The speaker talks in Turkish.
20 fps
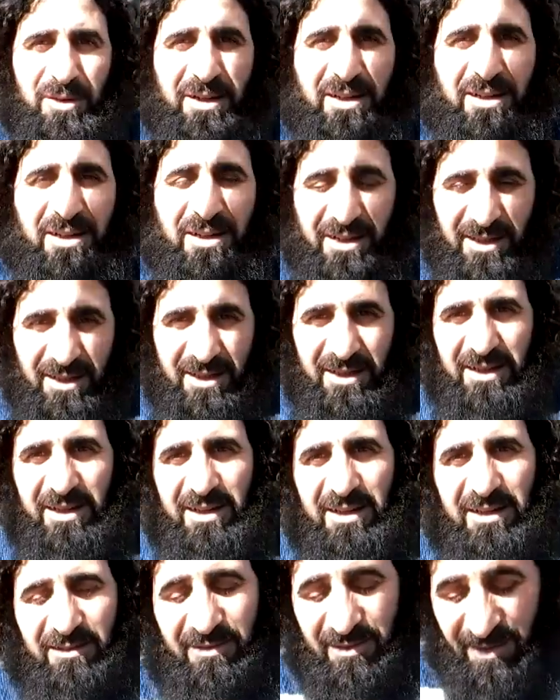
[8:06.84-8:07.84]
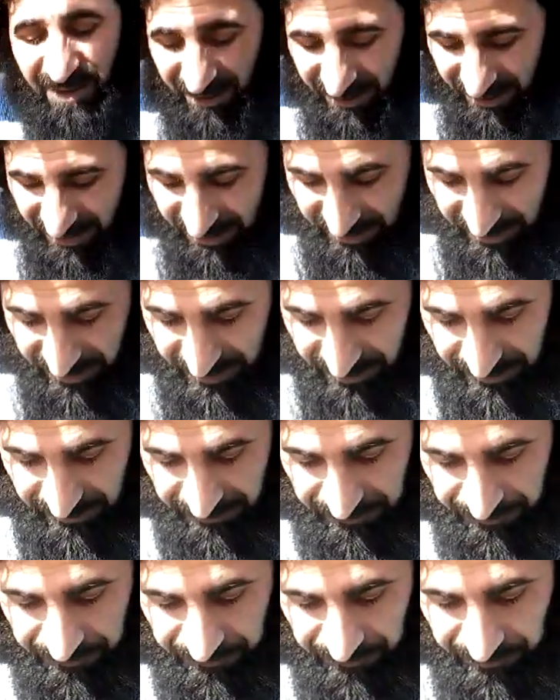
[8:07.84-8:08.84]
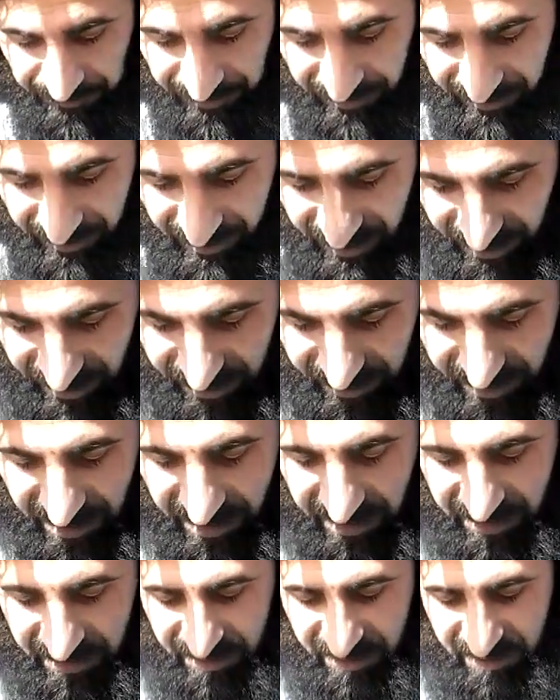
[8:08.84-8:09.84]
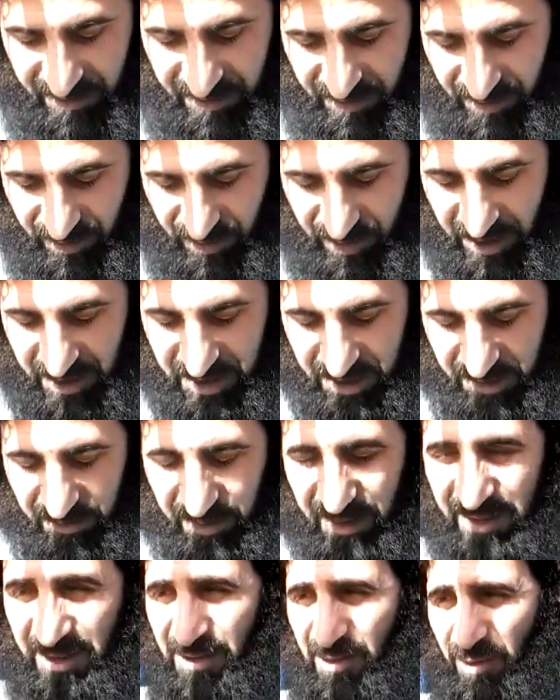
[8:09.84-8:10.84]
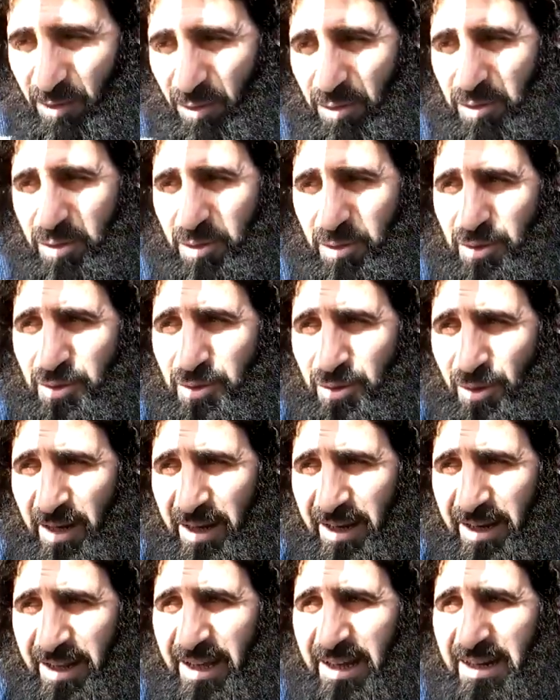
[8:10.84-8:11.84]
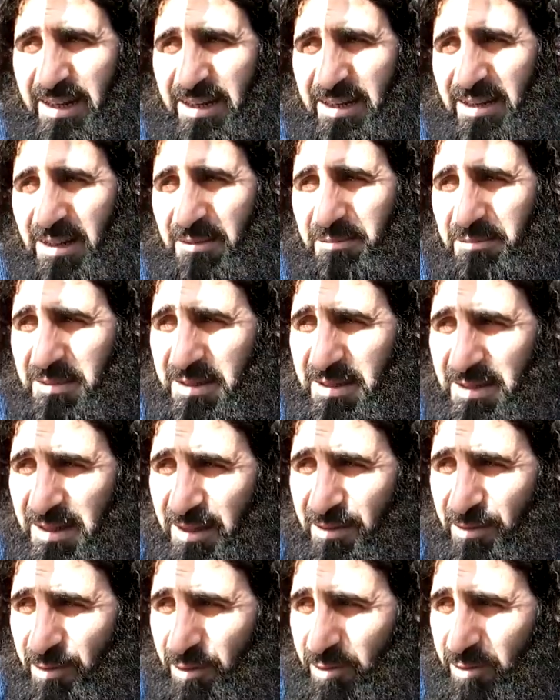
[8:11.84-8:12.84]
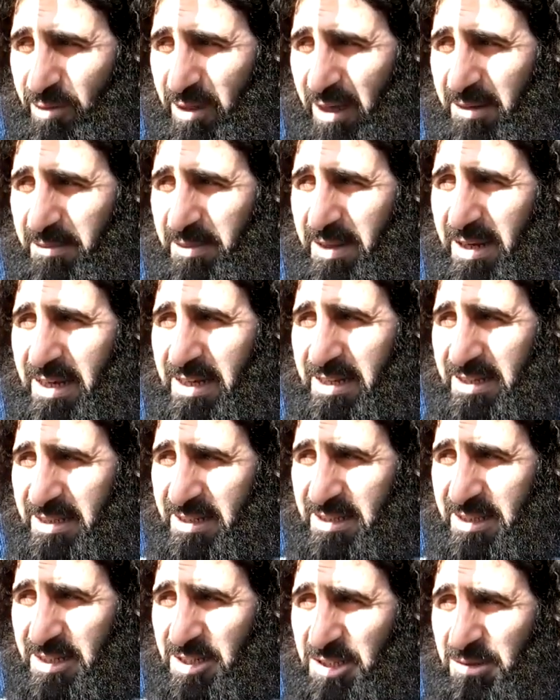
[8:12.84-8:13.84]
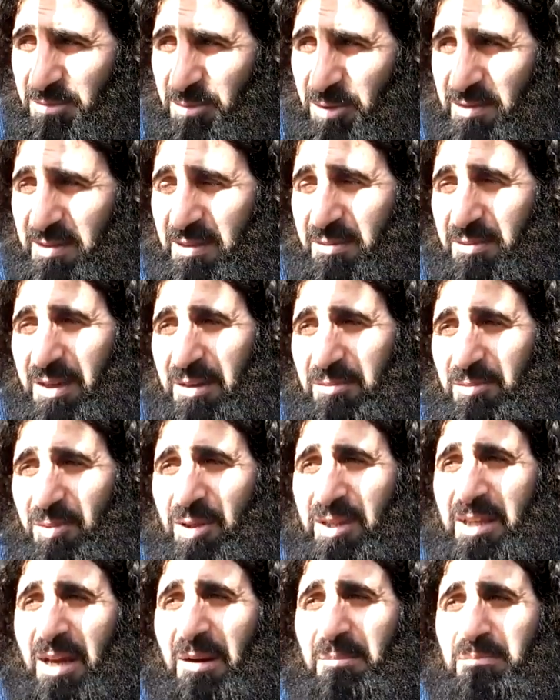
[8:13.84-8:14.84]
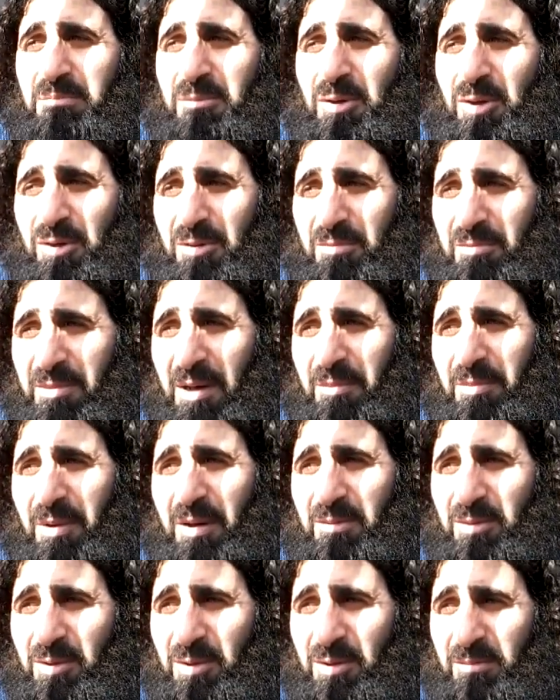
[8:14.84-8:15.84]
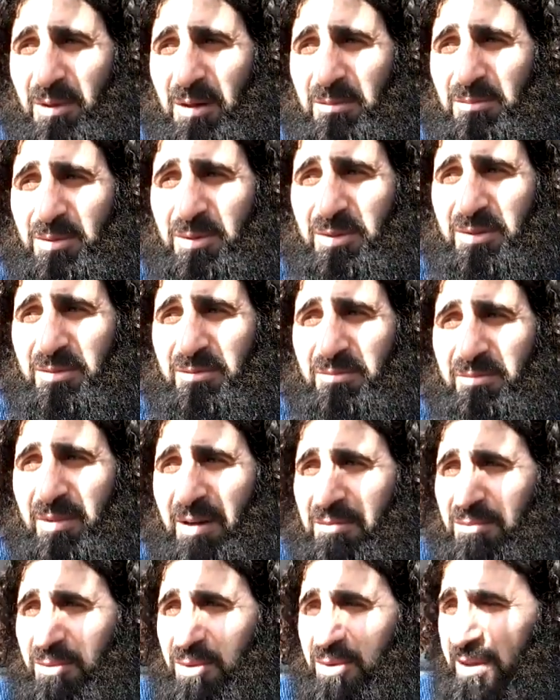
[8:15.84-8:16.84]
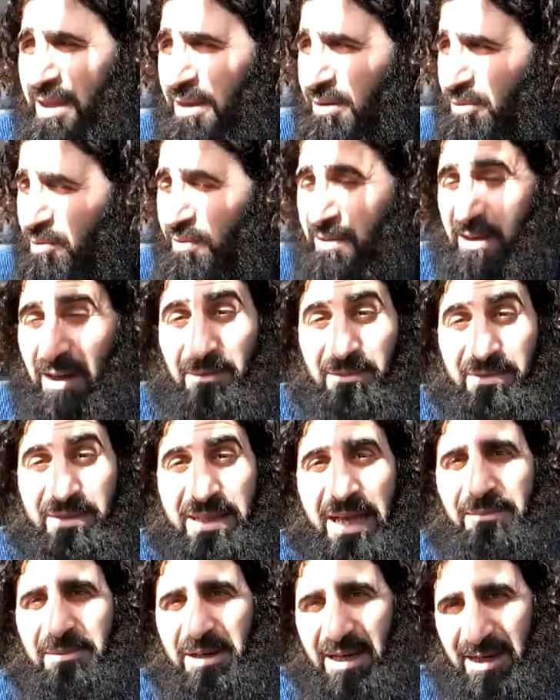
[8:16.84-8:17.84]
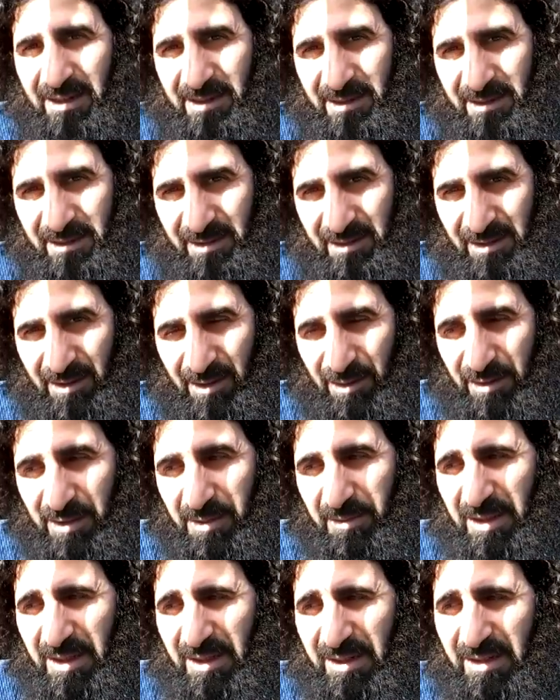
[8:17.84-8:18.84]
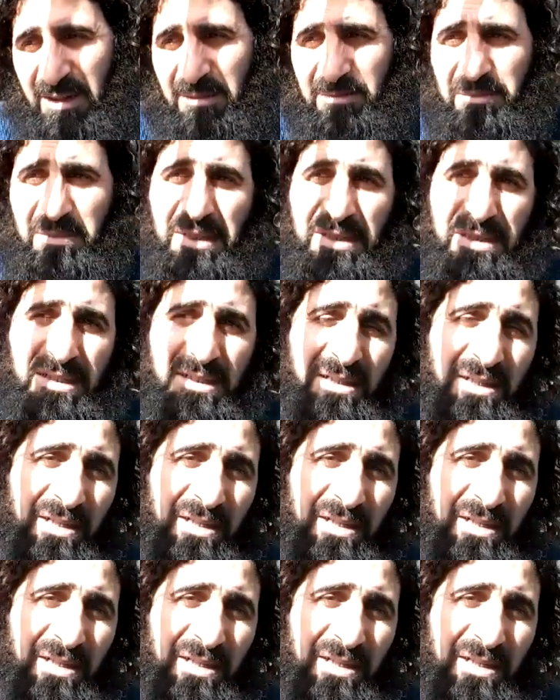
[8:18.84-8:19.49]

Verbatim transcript: bunları ve sen geçimlik, o süs olana yani Rabbinin razı olduğunu hemen hayatına taşımıyorsan ben bunu yapmıyorum, yapamıyorum, ben, bunu, ben bundan uzam deme. O zaman Rabbin